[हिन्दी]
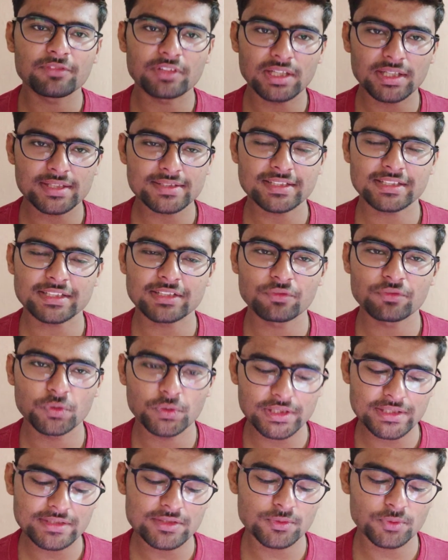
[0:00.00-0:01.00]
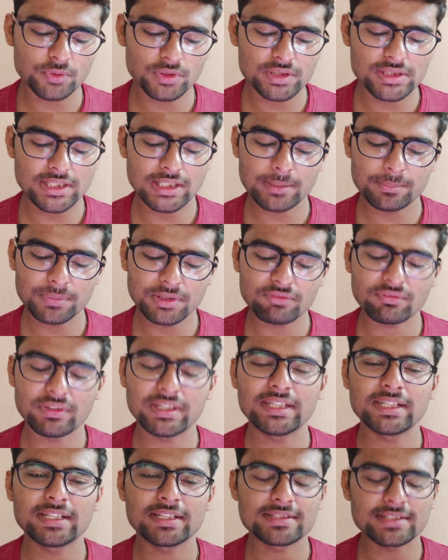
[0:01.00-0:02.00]
फिर आ सकते हैं वो इसको की जगह पर
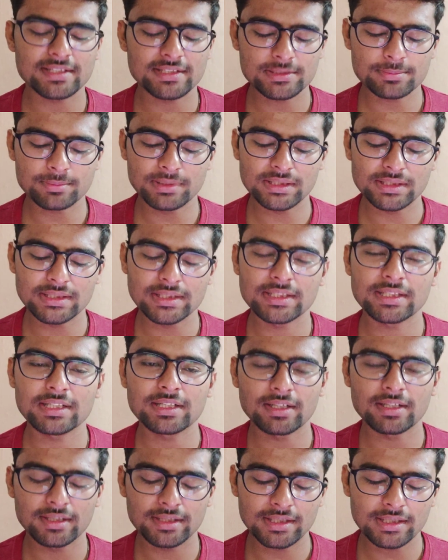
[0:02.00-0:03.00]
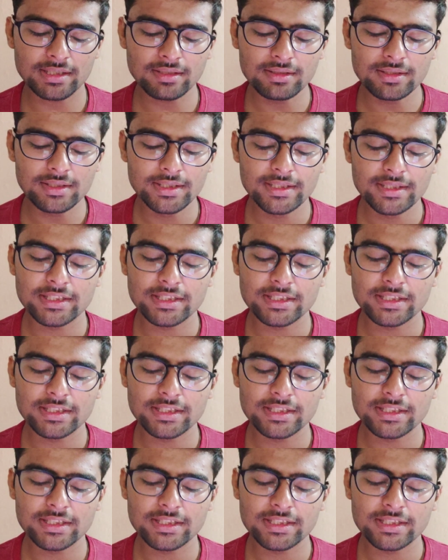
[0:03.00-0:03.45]
वहीं एक चांस बनता है इनका आने का